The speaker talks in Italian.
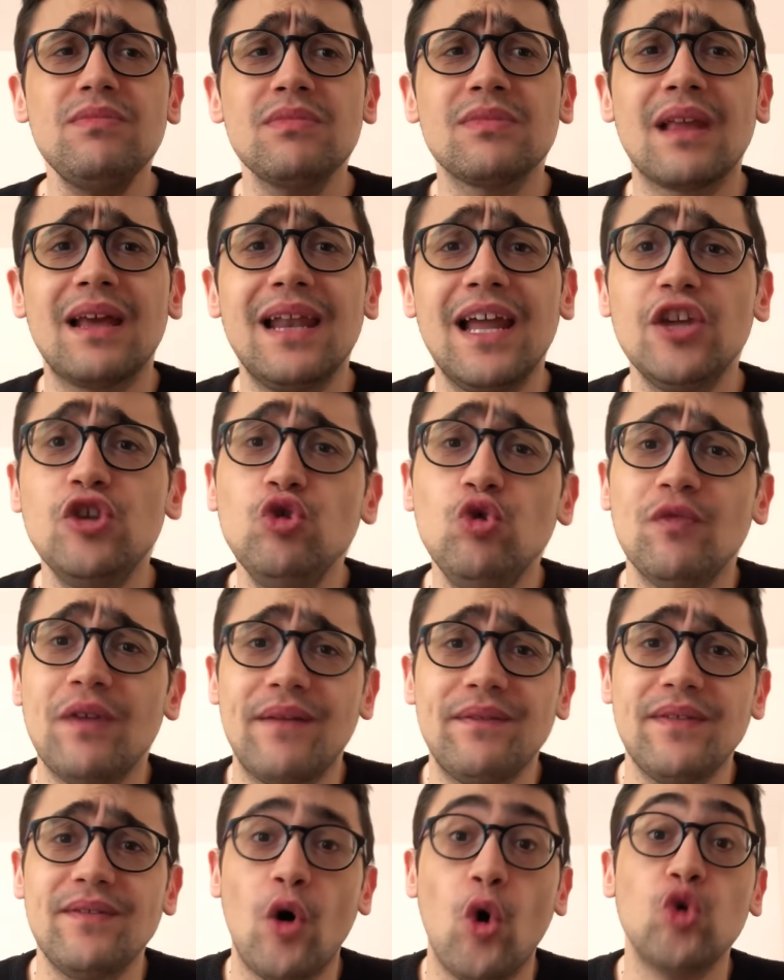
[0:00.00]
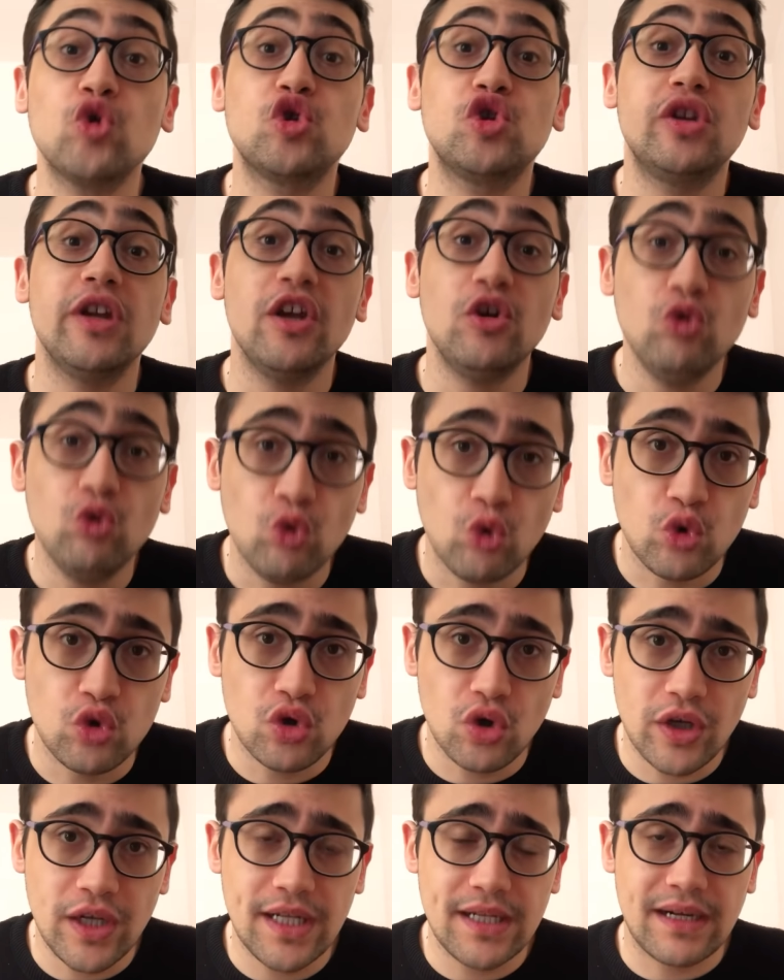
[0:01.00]
la Juve aveva
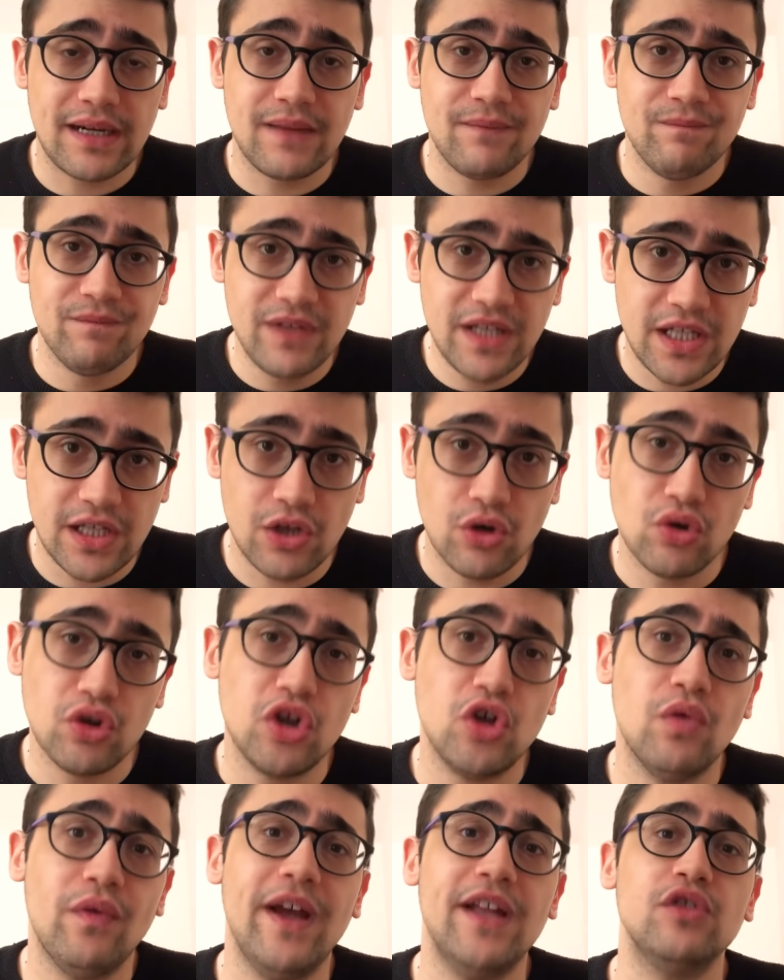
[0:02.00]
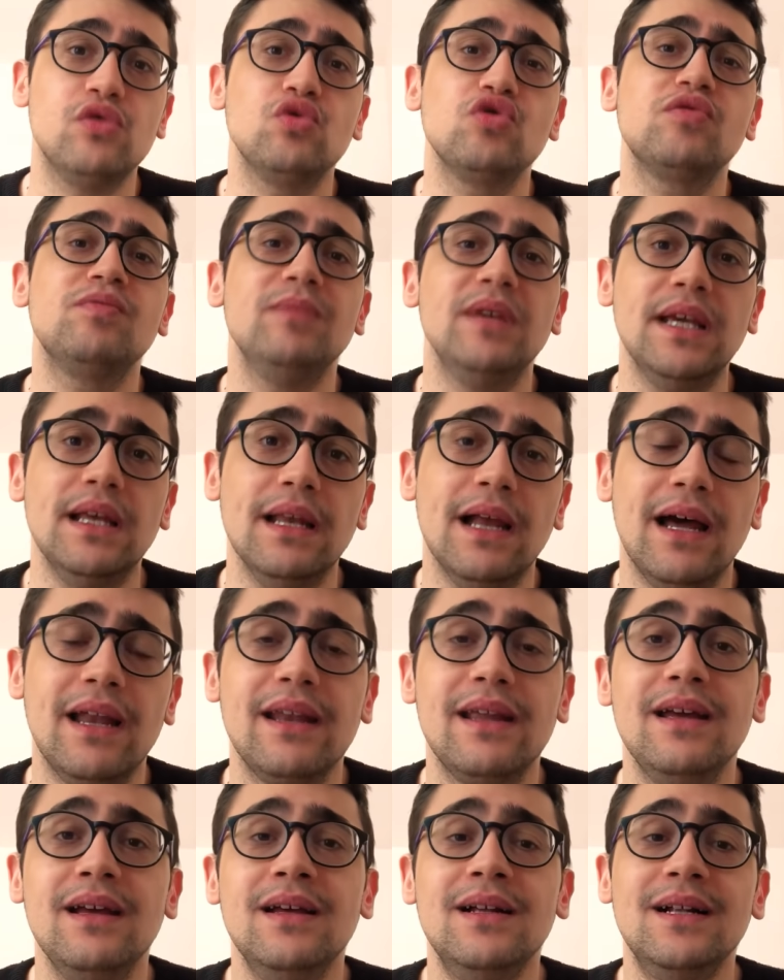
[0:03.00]
ottenuto il rinvio di Juventus
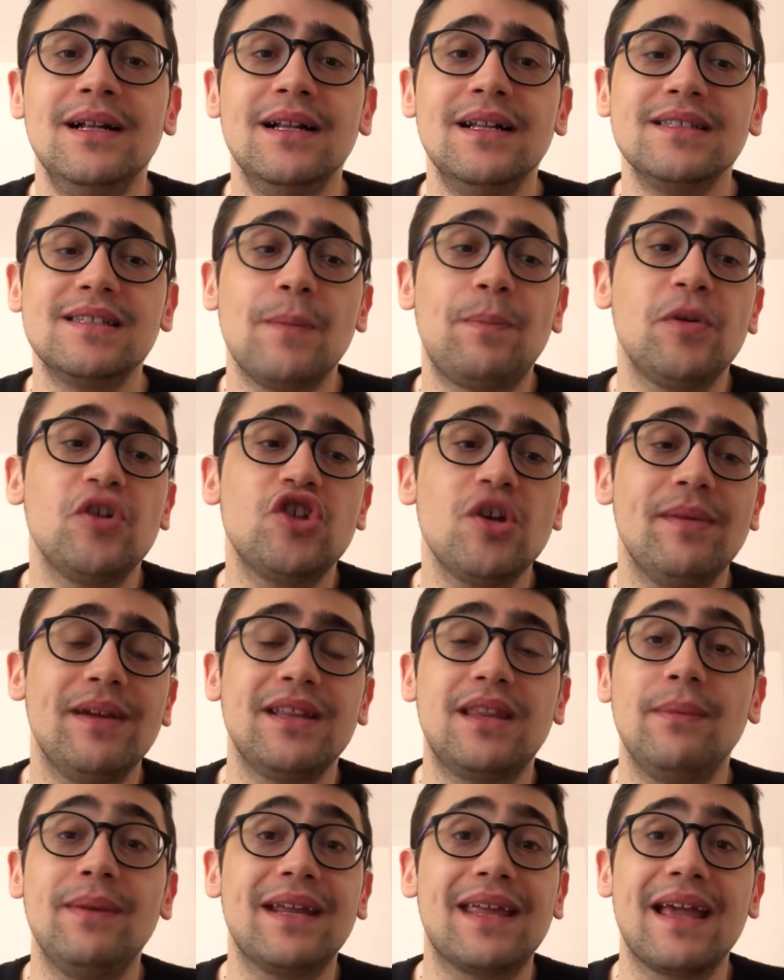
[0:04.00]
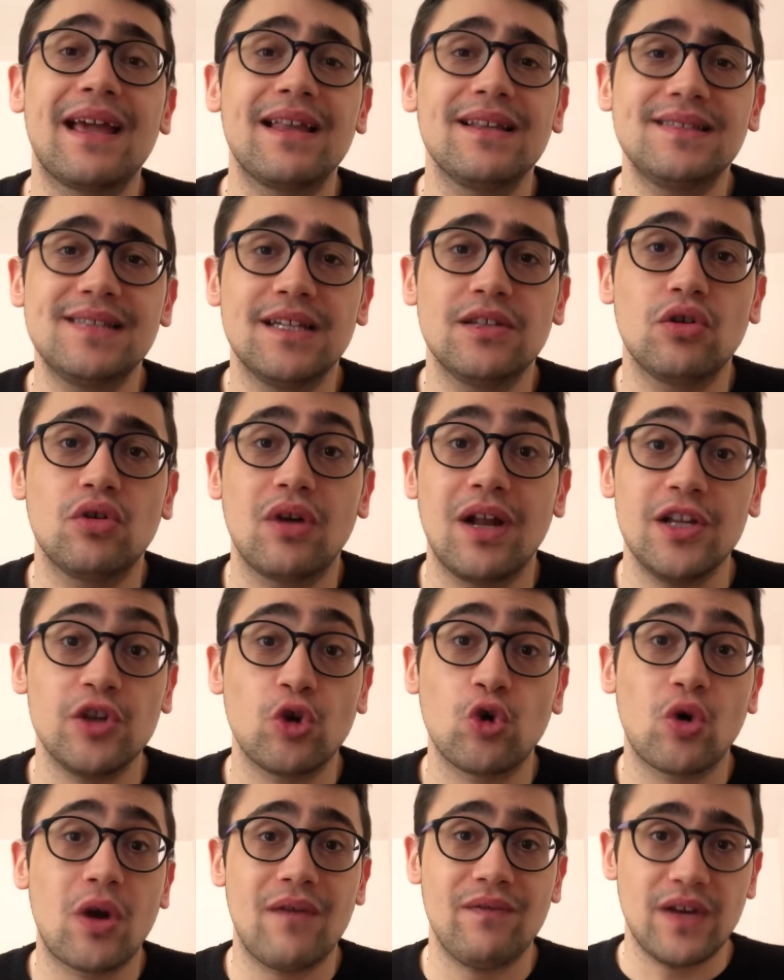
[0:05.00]
Milan semplicemente perché Cristiano Ronaldo
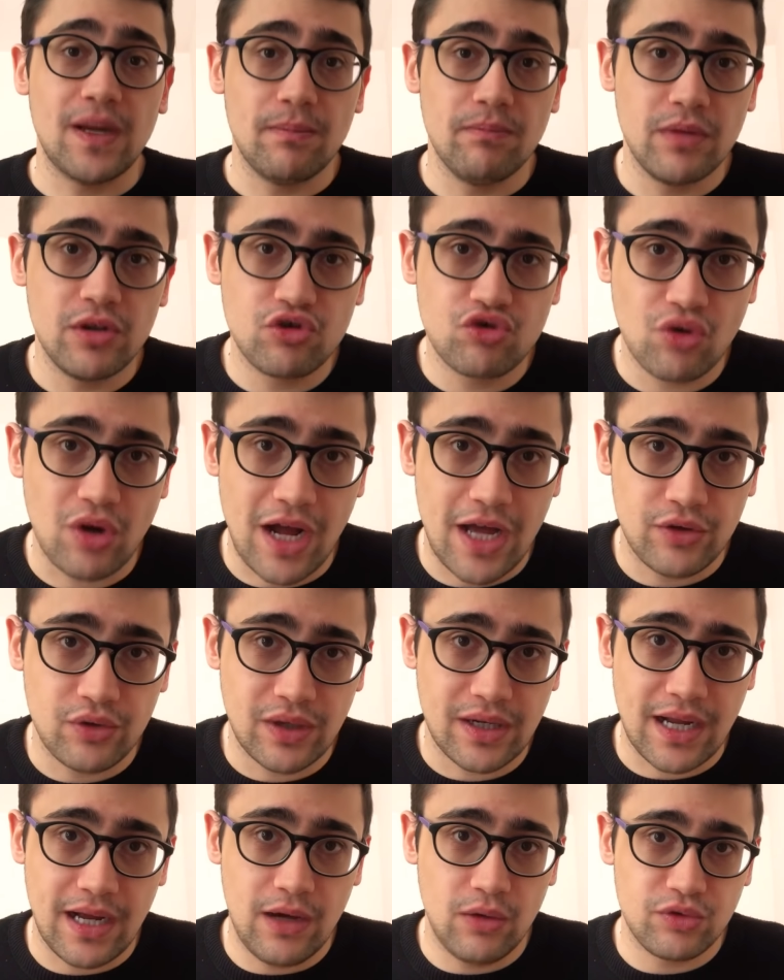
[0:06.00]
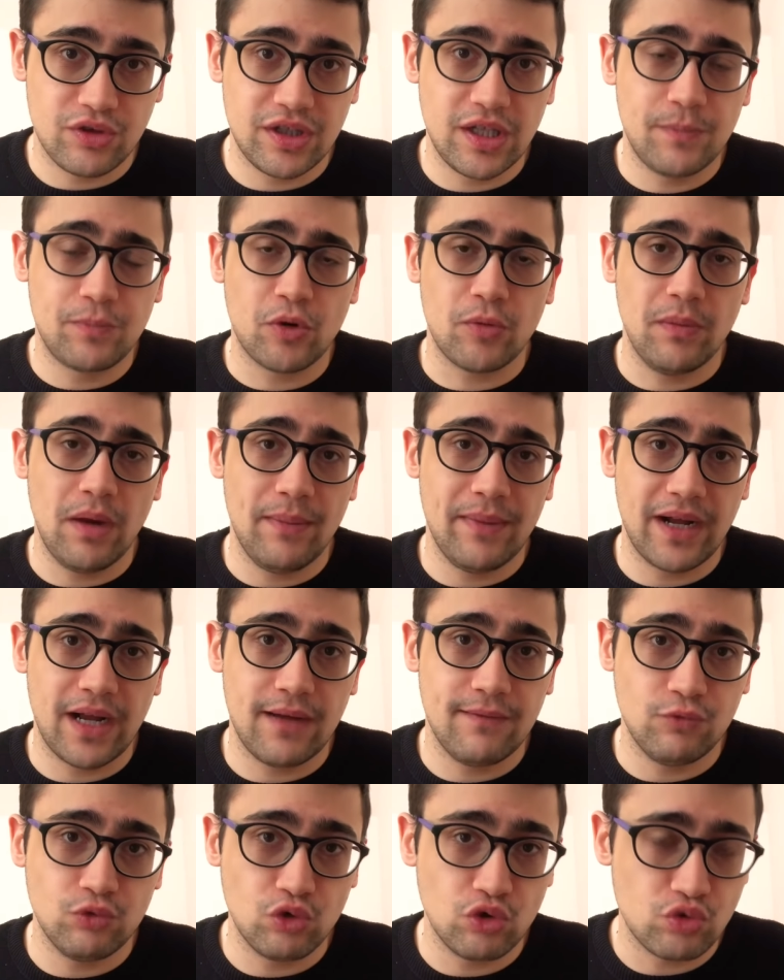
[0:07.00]
non avrebbe giocato a causa del problema che ha
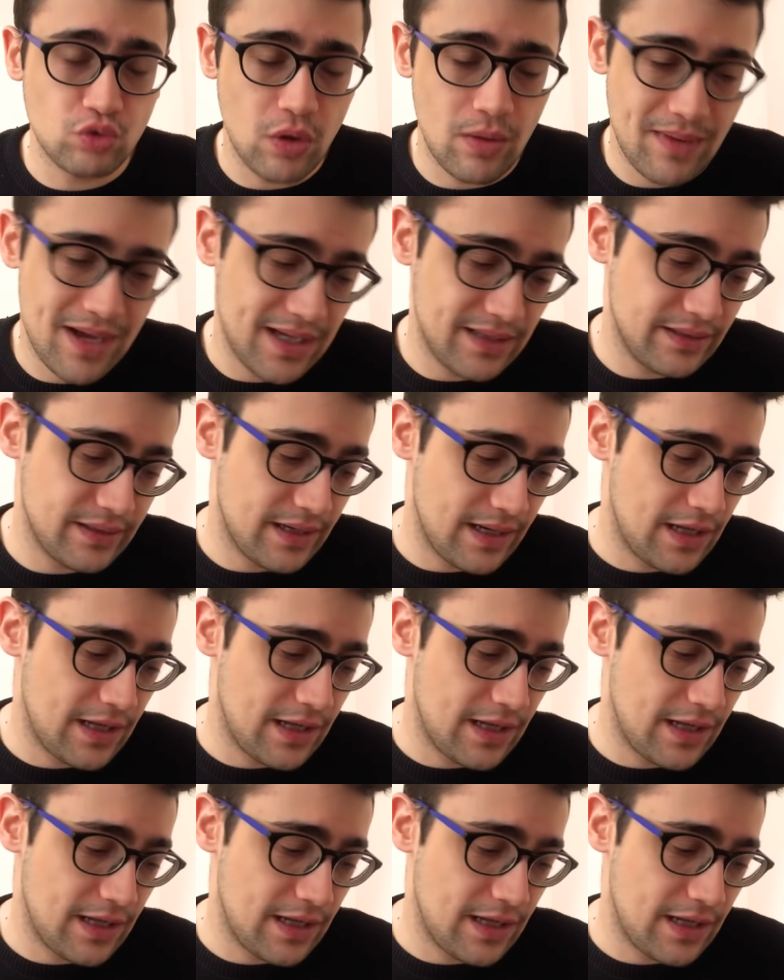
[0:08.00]
avuto sua madre.